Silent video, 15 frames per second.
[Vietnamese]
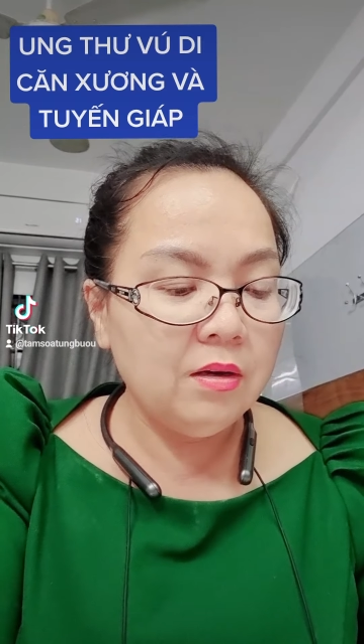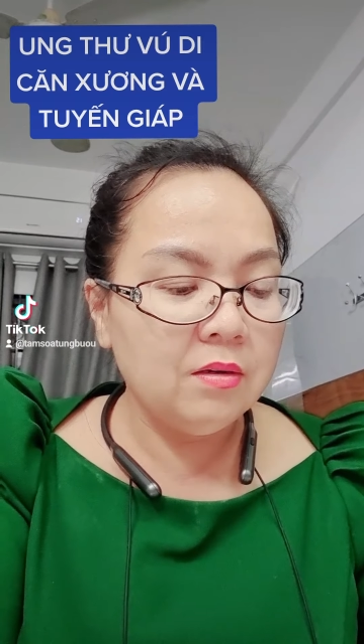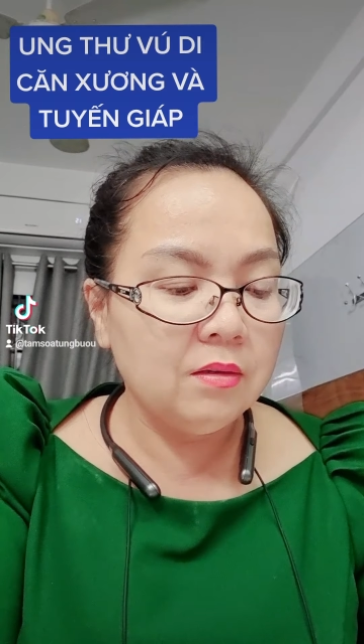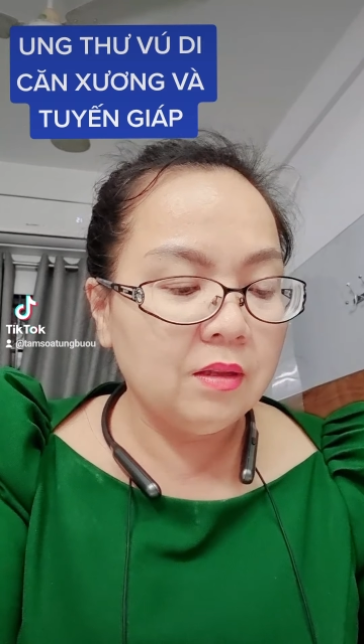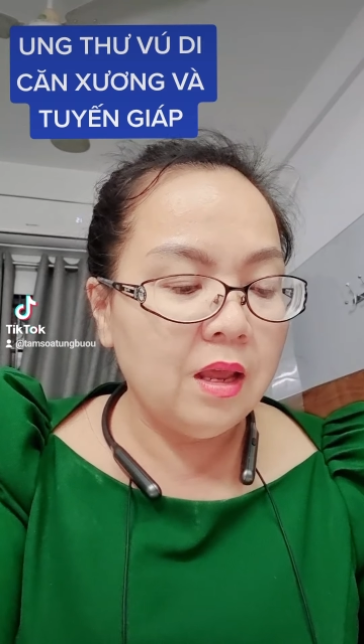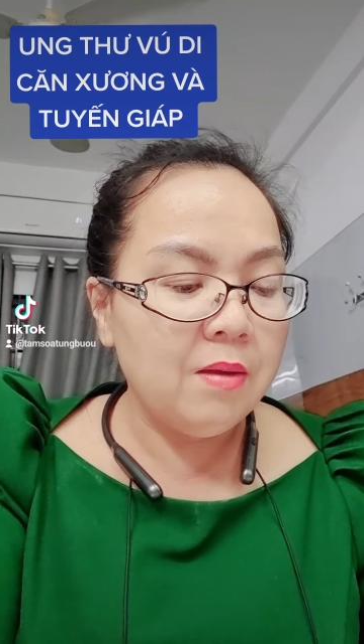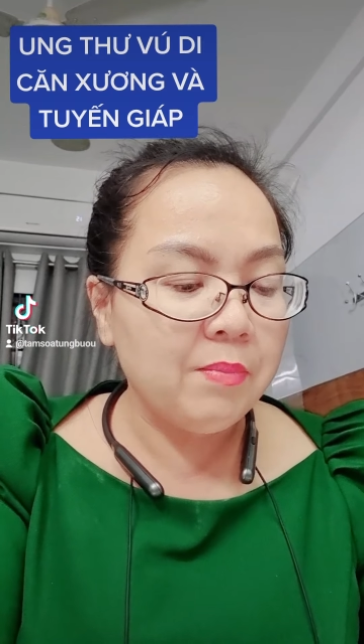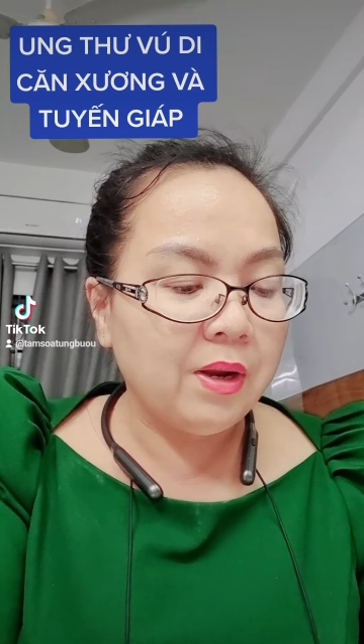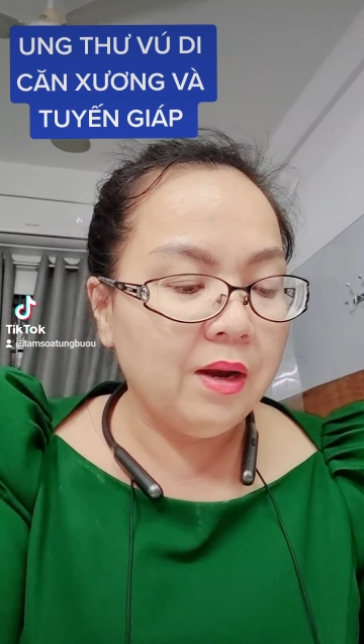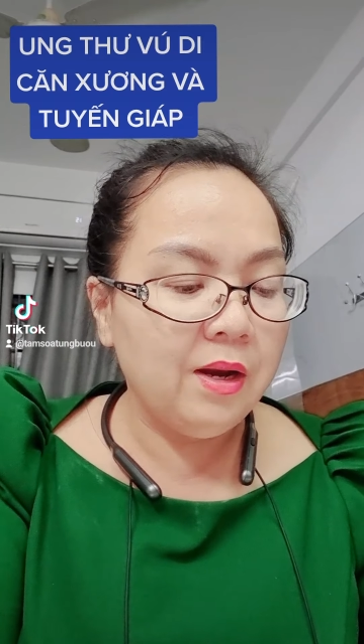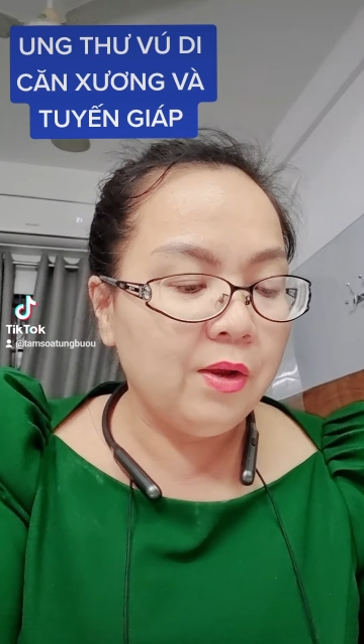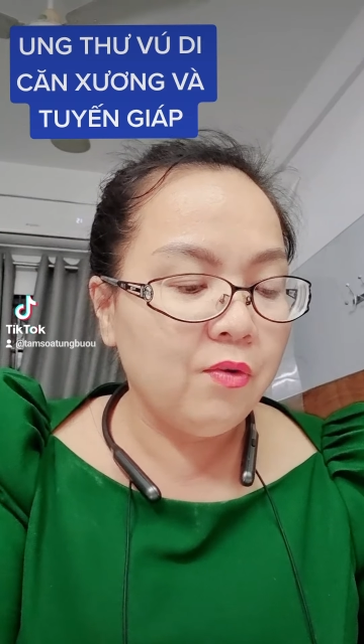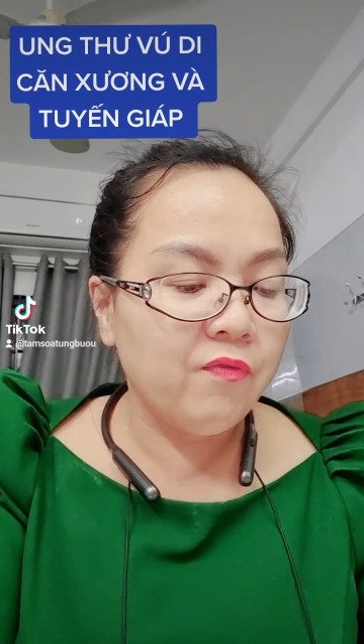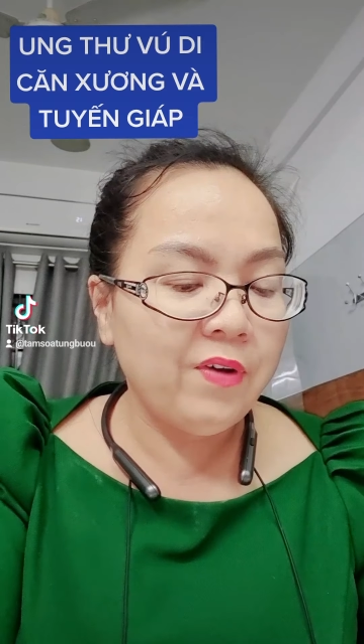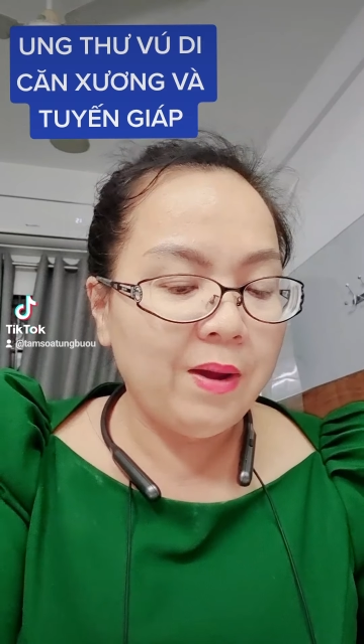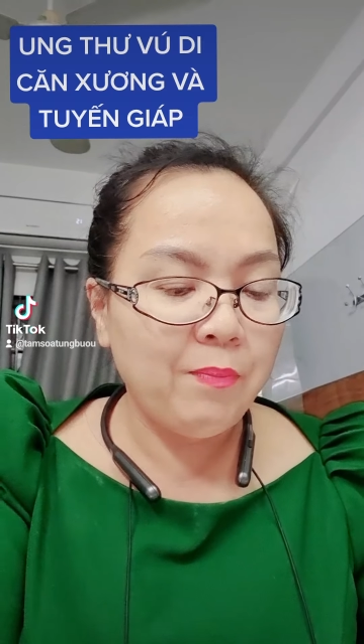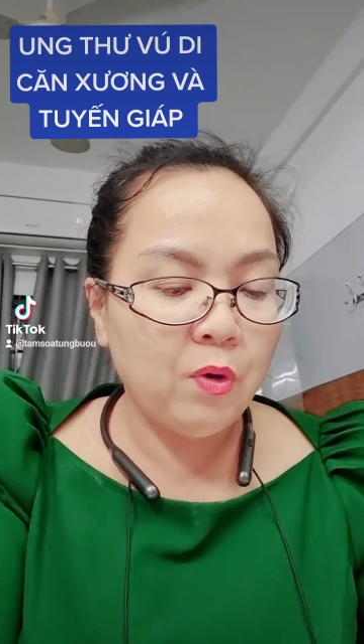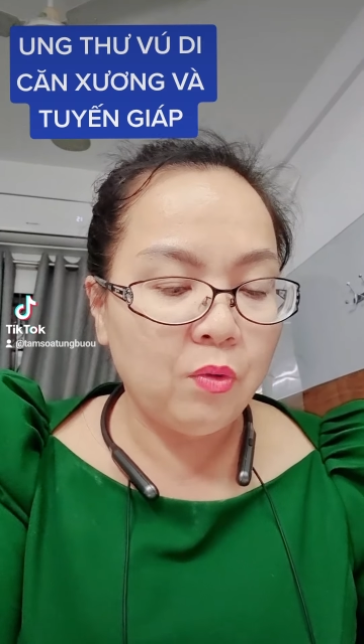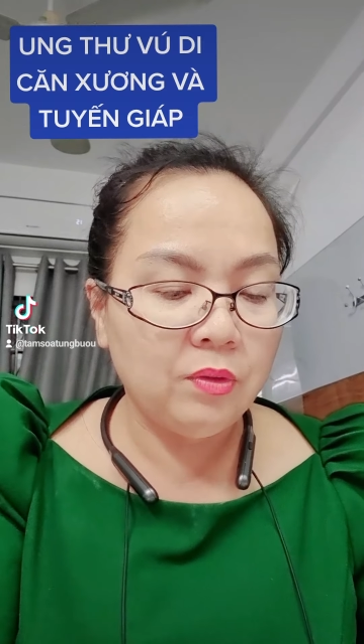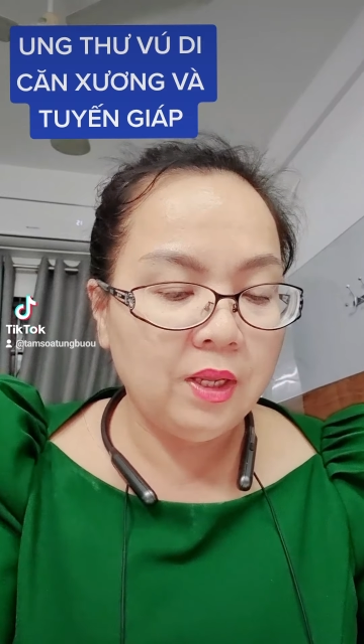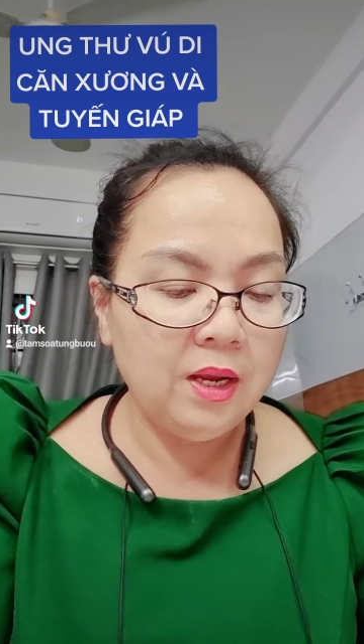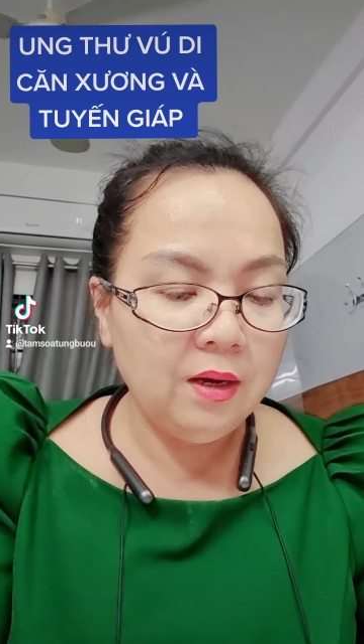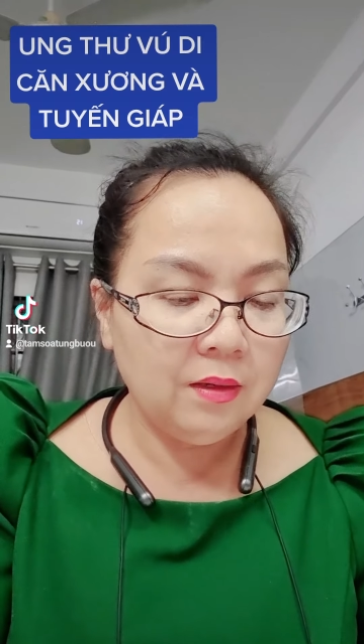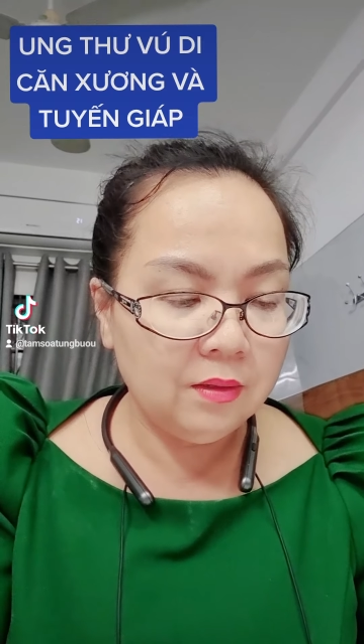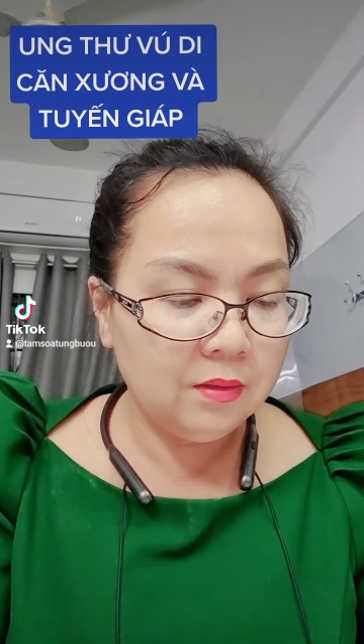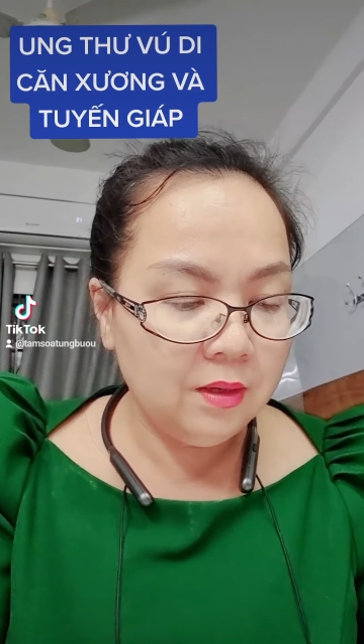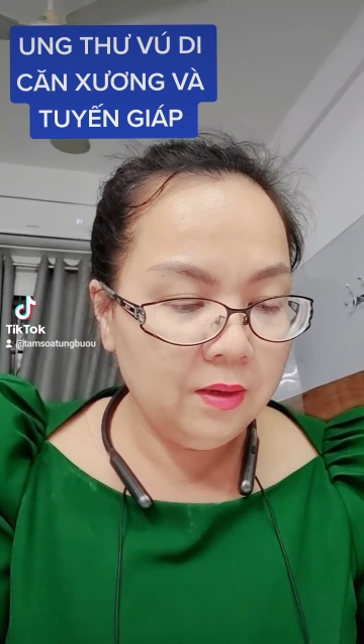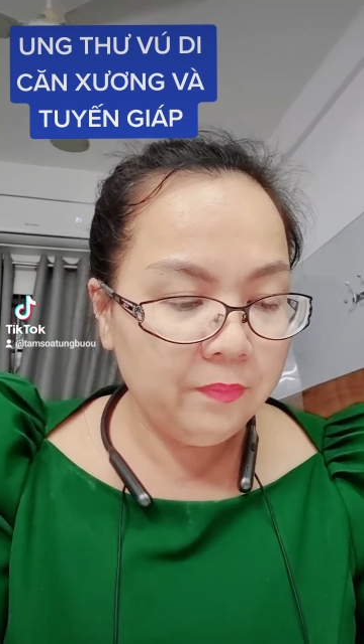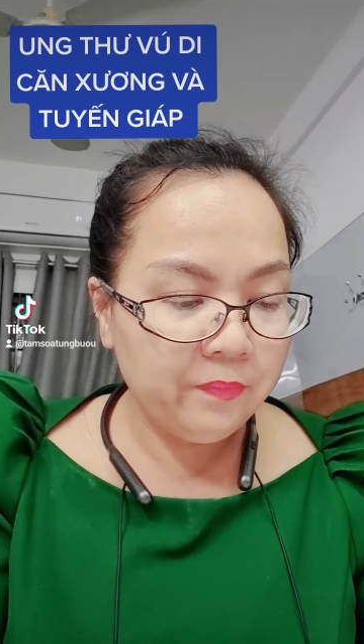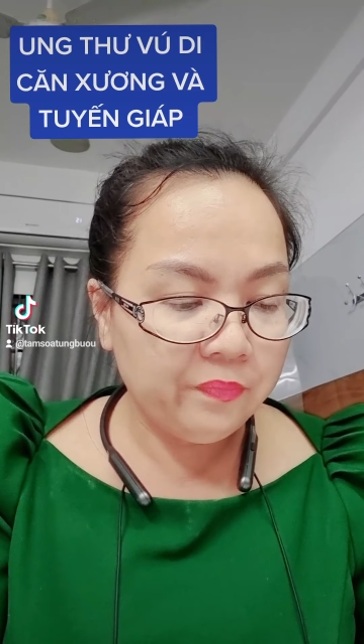được thêm cái liệu pháp nội tiết
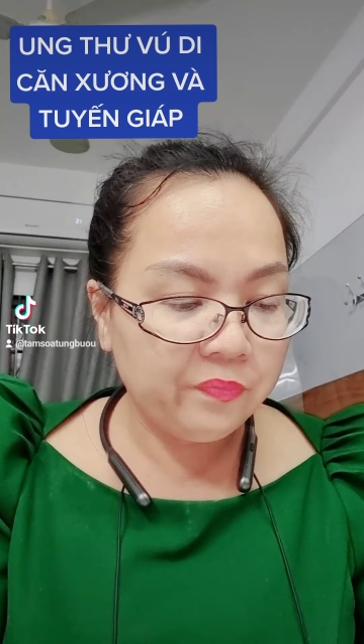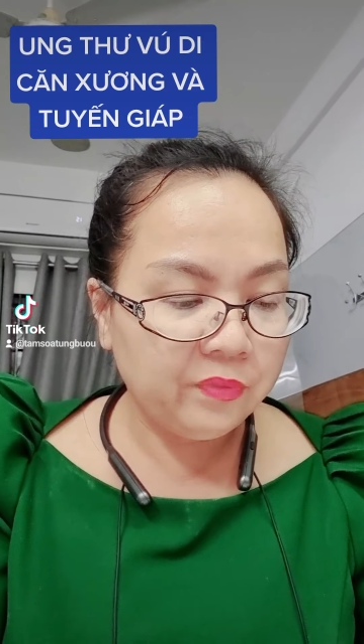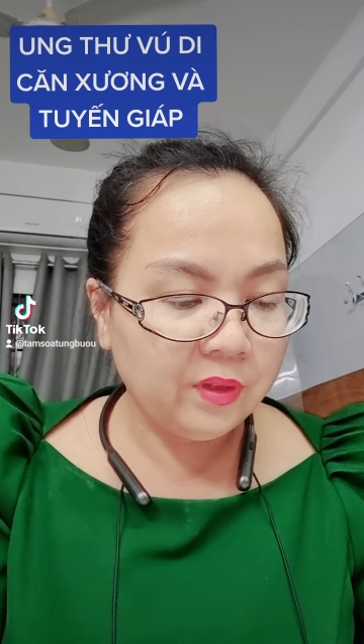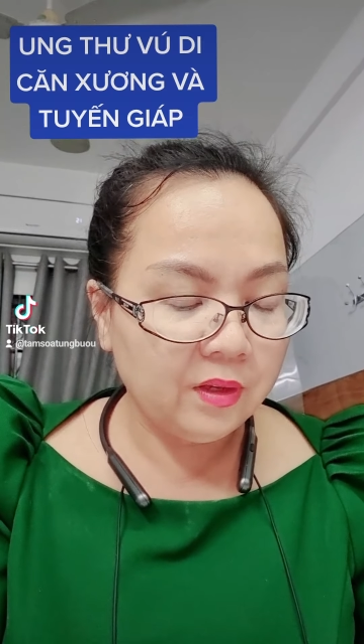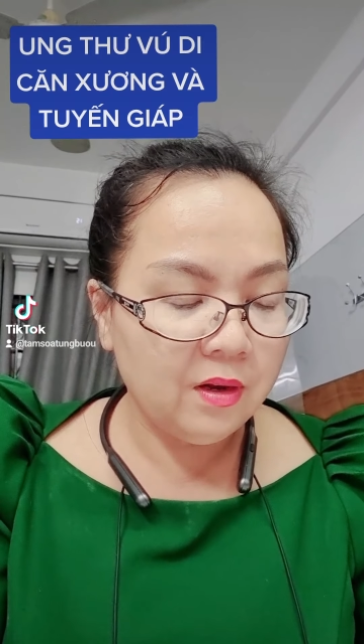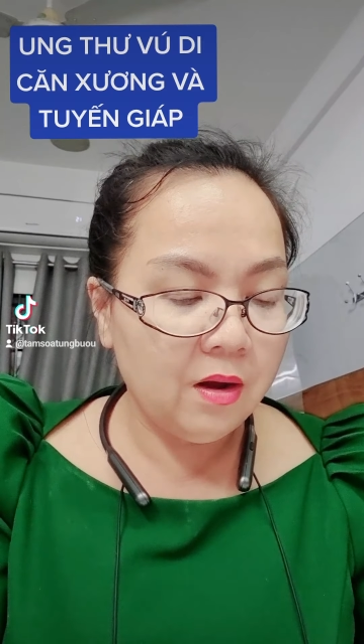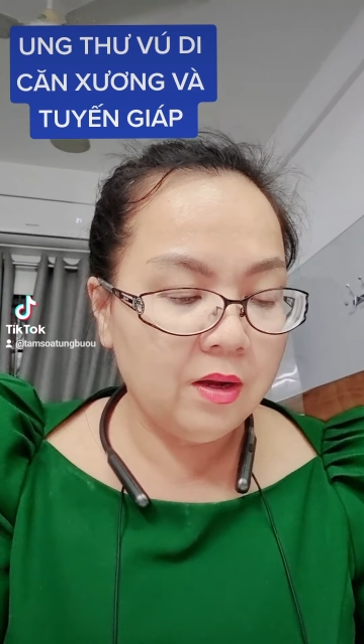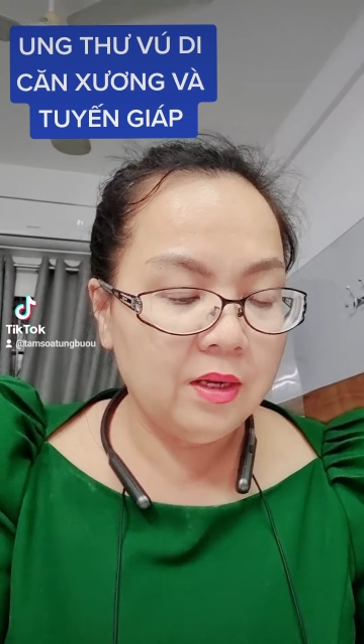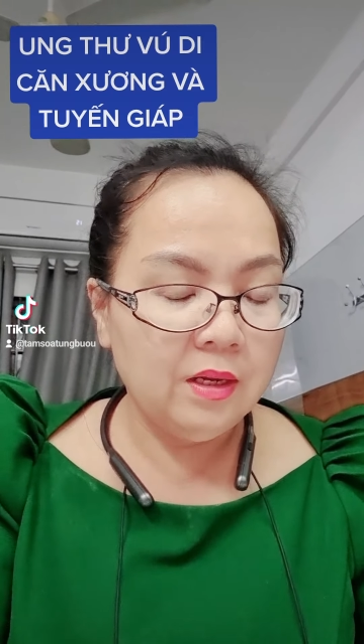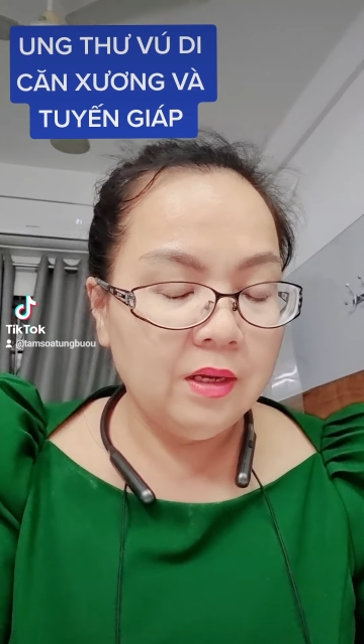nữa rồi